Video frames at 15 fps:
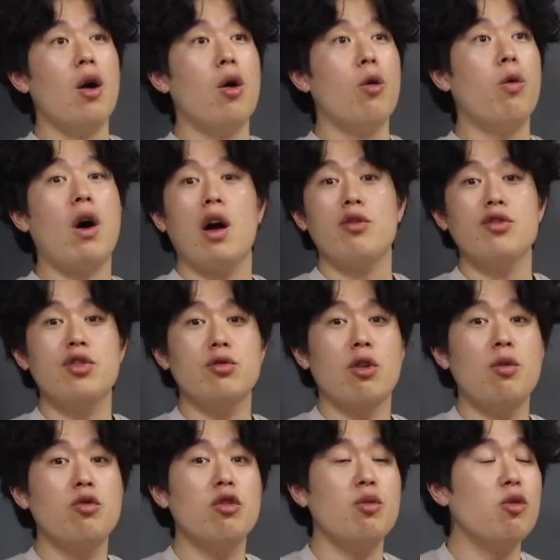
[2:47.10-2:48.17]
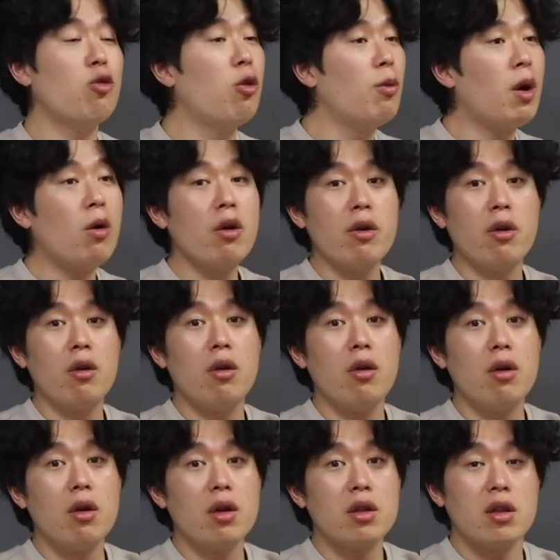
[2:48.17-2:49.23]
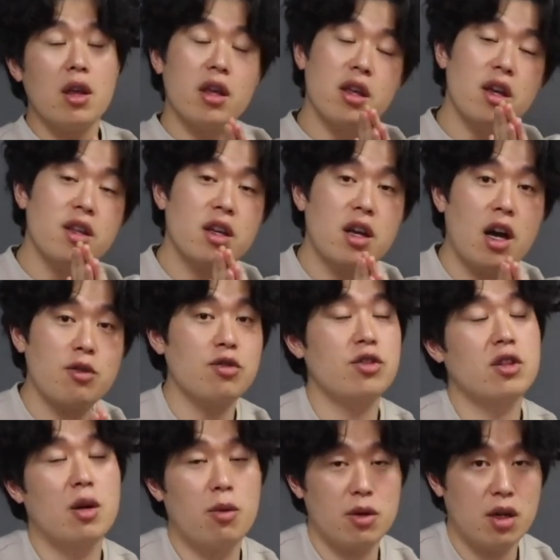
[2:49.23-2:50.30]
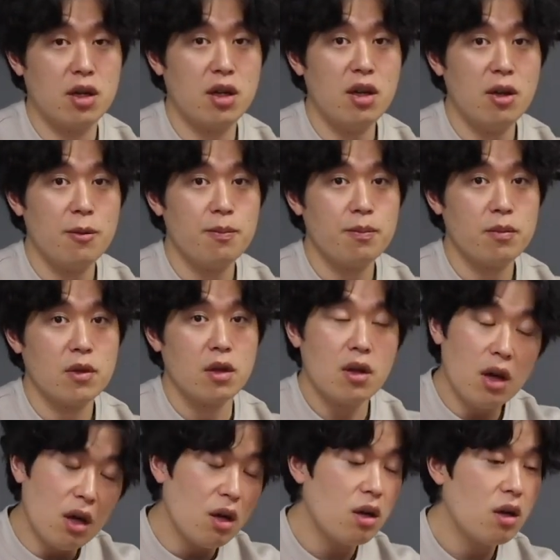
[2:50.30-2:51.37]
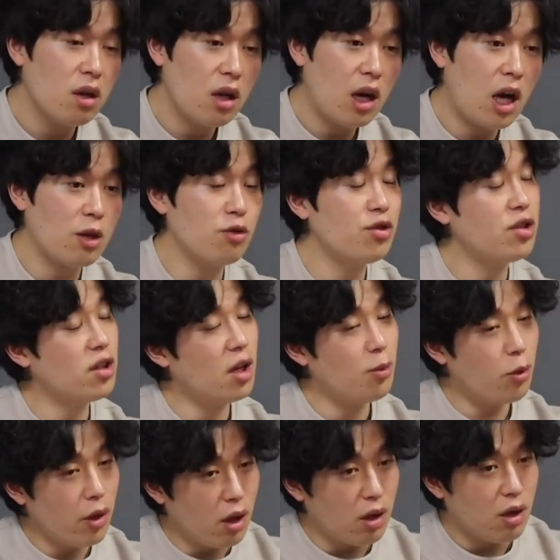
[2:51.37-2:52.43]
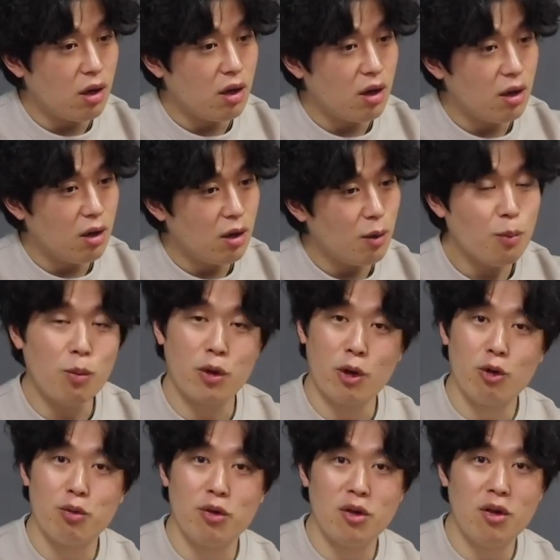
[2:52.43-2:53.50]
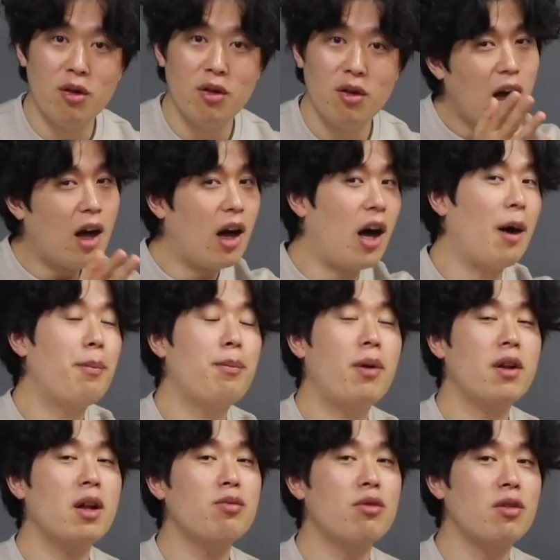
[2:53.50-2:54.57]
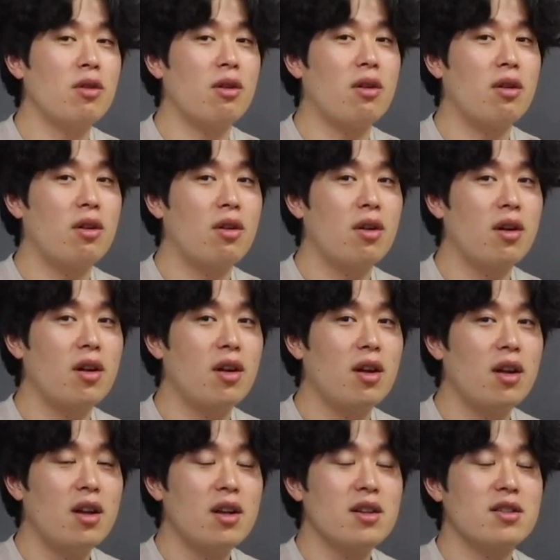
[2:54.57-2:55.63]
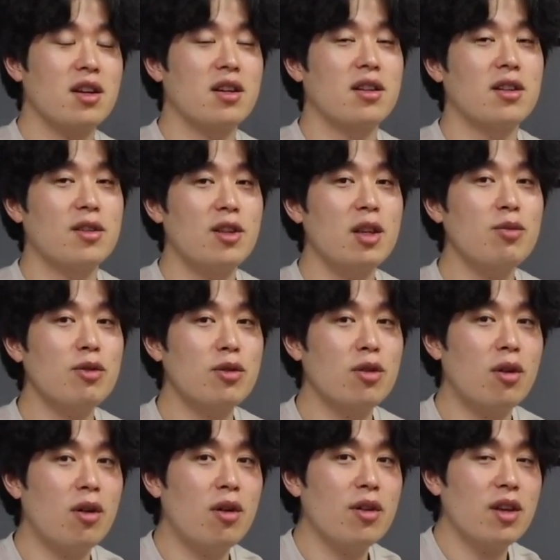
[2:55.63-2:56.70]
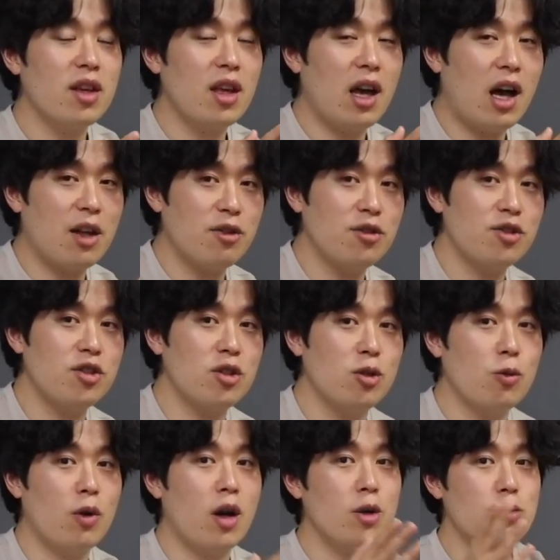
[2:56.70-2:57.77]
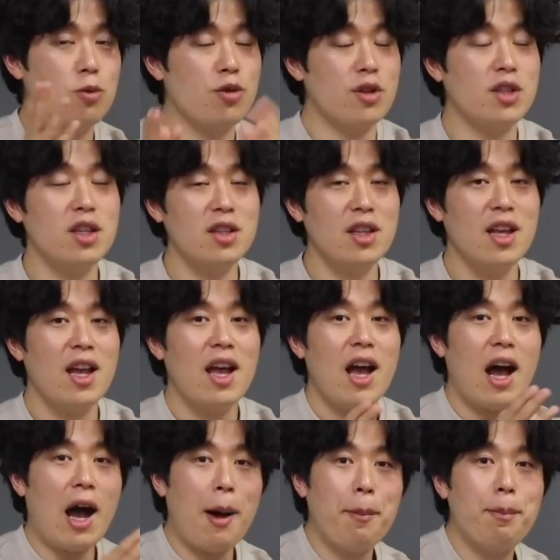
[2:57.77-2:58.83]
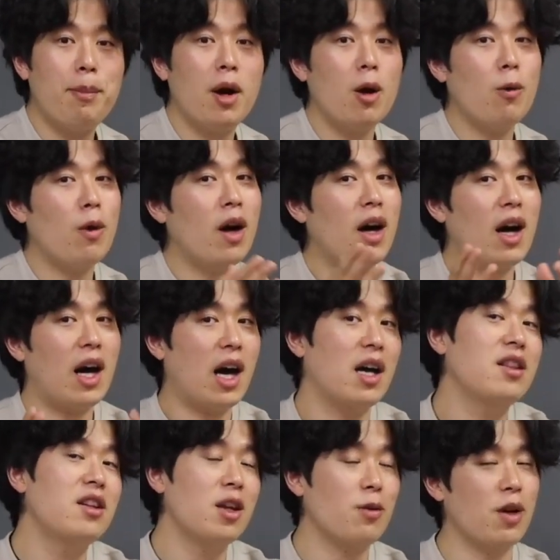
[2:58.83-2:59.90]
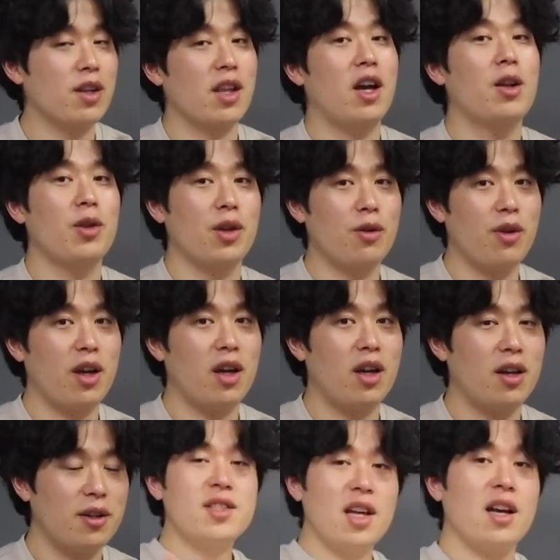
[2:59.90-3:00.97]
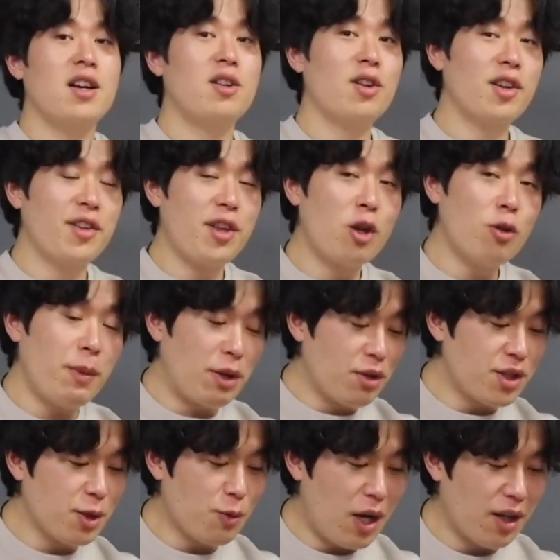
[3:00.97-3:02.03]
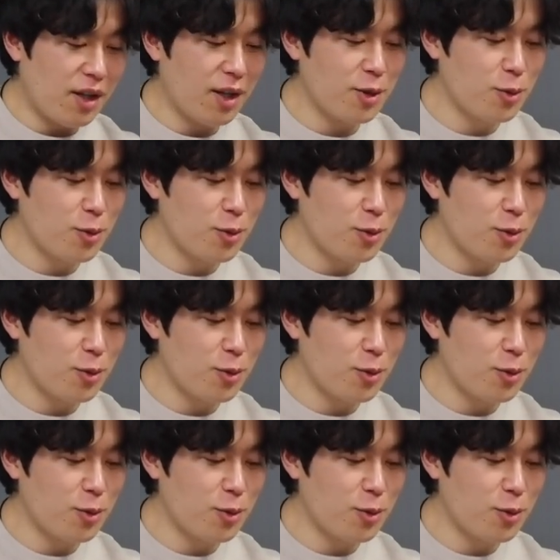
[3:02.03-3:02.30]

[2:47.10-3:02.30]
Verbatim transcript: 와, 어, 아저씨 너무너무 고마워요. 얘기하니까 아저씨가 뭐라 그래? 야, 아저씨가 뭐야? 뭐라고 불러? 아빠라 불러. 자, 그때부터 이 아저씨와 소녀는 아빠와 아들의 관계가 된 거야. 자, 그렇게 새로 맺어진 관계